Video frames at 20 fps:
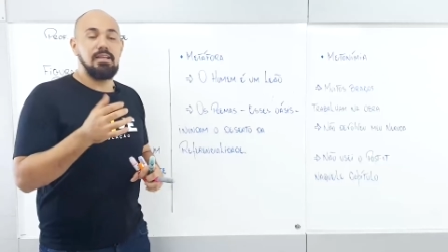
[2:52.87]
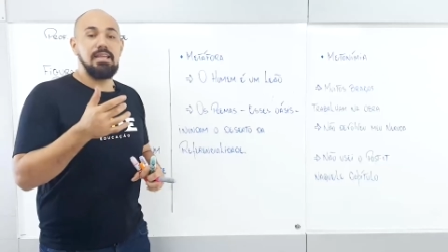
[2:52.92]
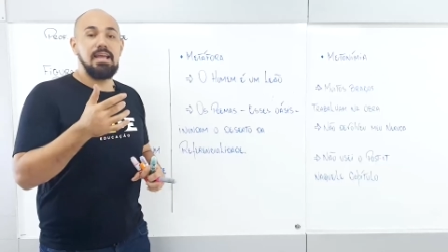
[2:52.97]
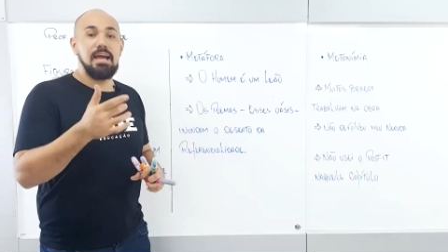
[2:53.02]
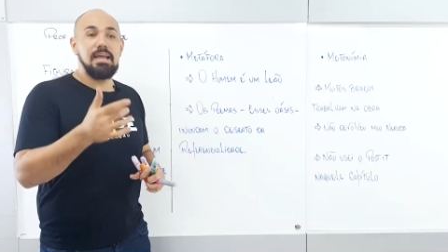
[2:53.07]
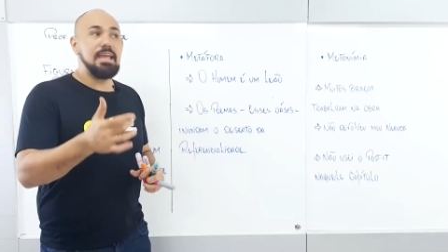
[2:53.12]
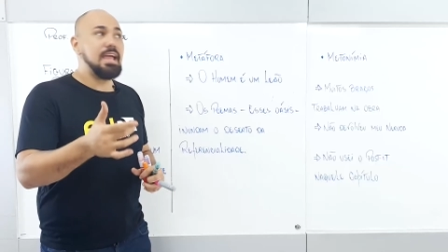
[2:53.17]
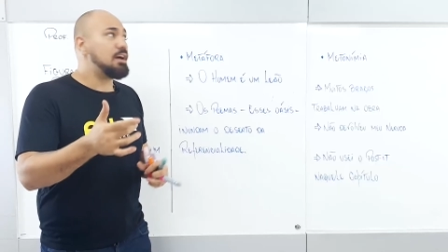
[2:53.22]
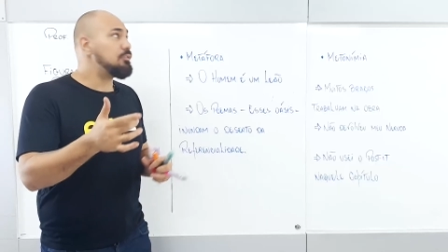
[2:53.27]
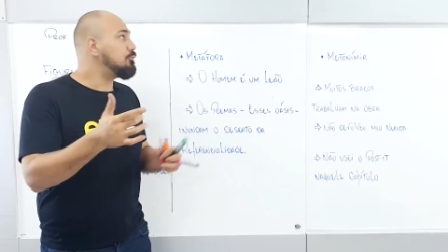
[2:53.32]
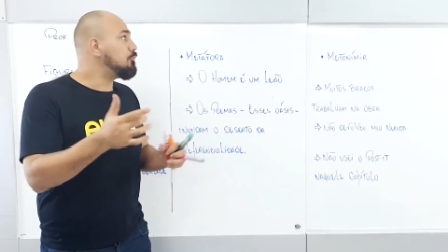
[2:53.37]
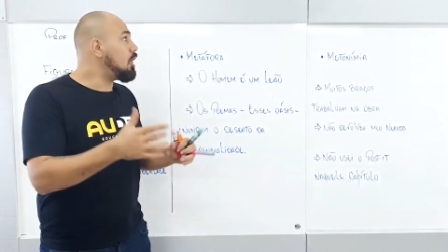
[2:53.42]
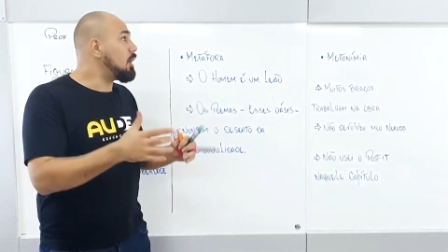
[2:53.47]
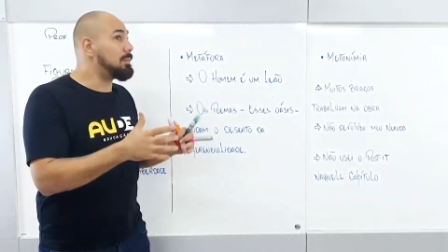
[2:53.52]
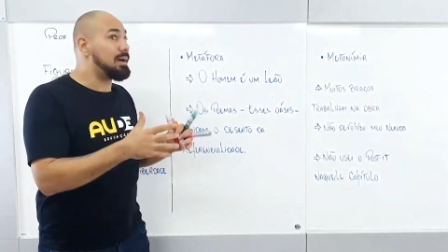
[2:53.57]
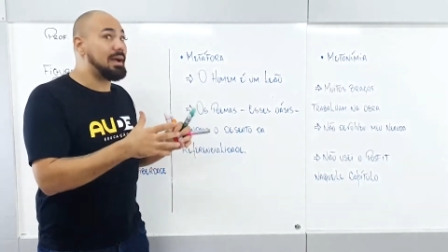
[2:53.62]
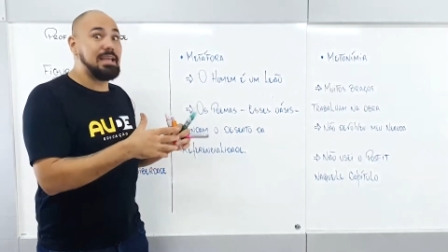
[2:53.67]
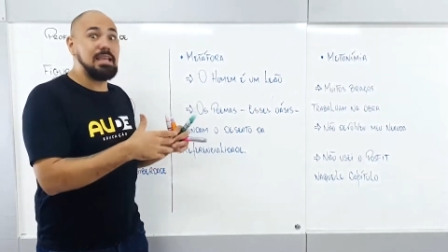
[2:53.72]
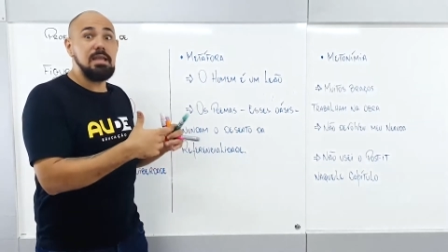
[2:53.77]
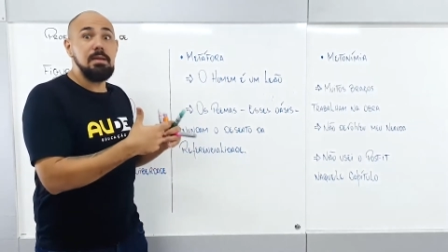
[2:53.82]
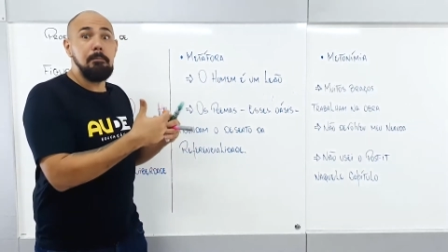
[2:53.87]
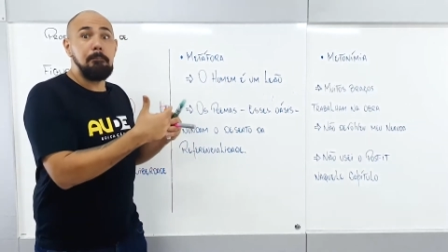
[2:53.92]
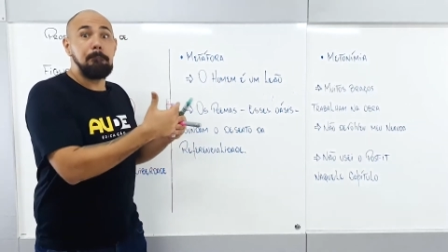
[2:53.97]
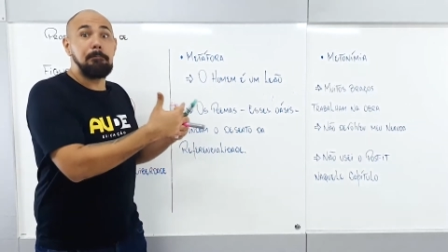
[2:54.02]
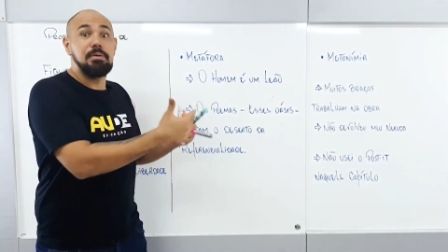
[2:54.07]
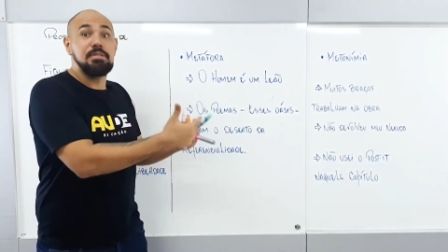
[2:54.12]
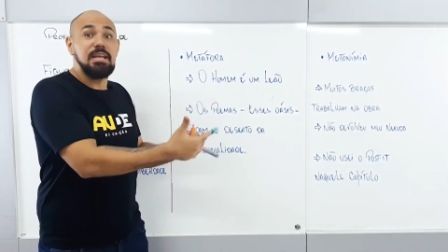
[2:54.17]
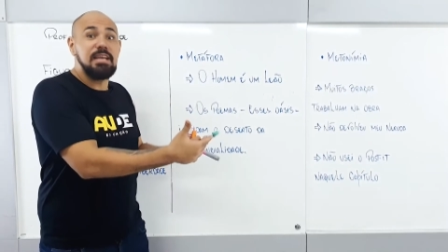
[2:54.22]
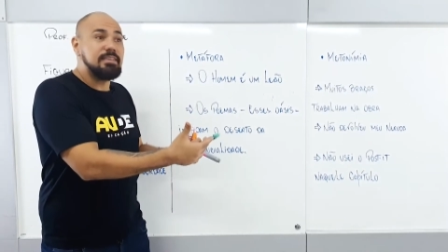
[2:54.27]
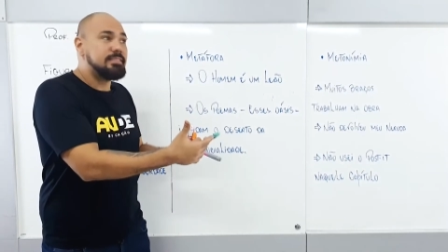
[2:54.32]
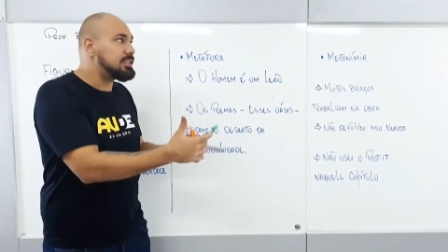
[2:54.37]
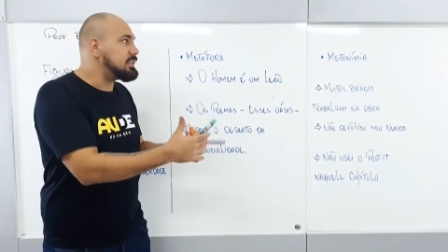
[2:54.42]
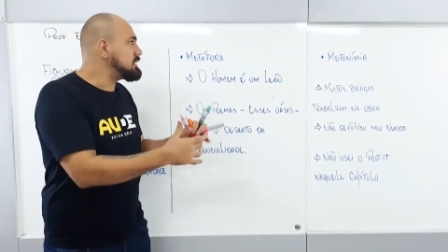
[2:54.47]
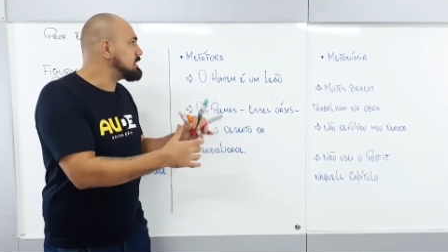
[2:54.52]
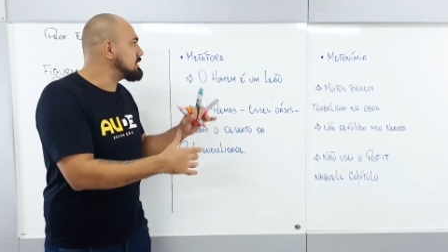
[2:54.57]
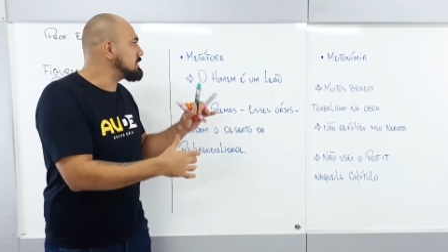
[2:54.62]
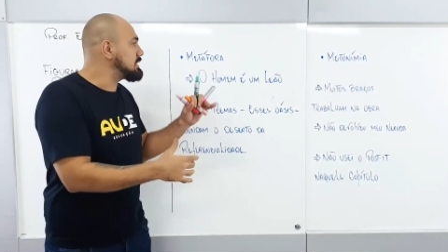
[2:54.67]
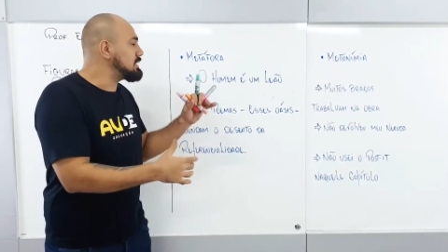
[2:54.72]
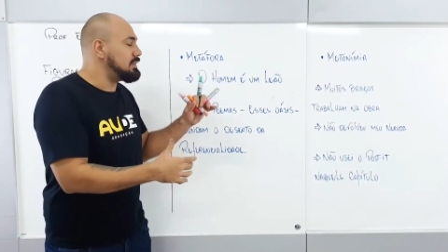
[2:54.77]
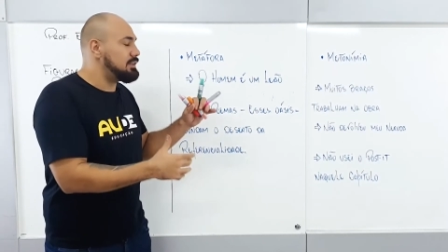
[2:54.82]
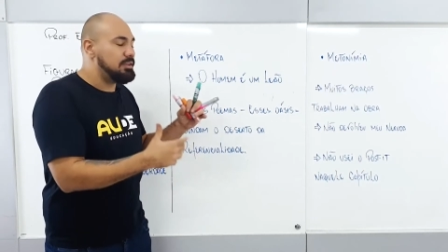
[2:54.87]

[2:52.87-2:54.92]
E aí a forma implícita,